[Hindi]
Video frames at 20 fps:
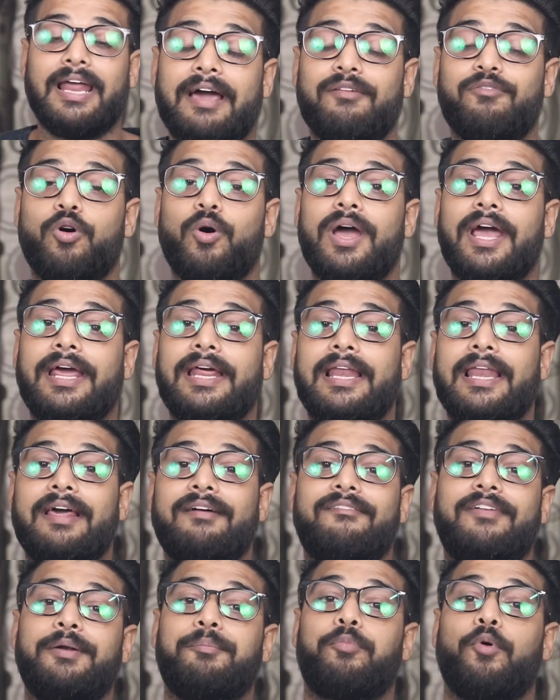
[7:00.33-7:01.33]
है वो है
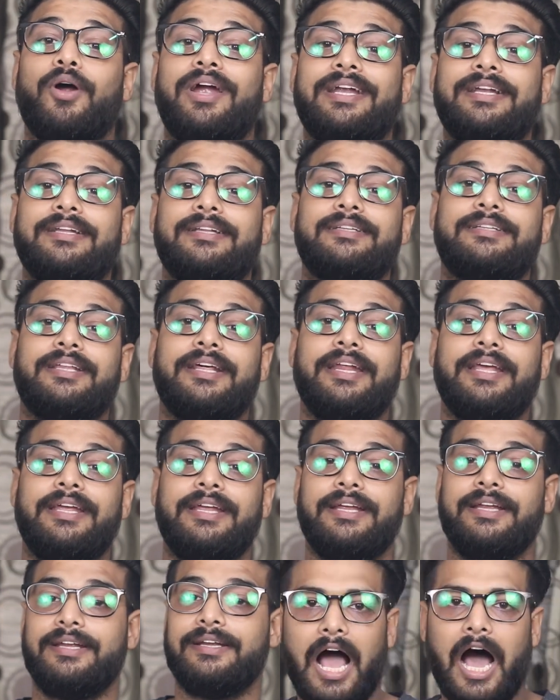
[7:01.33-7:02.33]

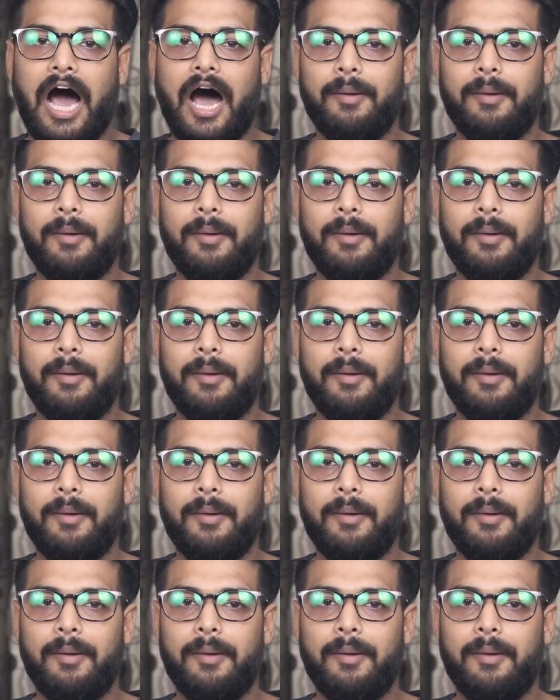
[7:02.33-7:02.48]
11.3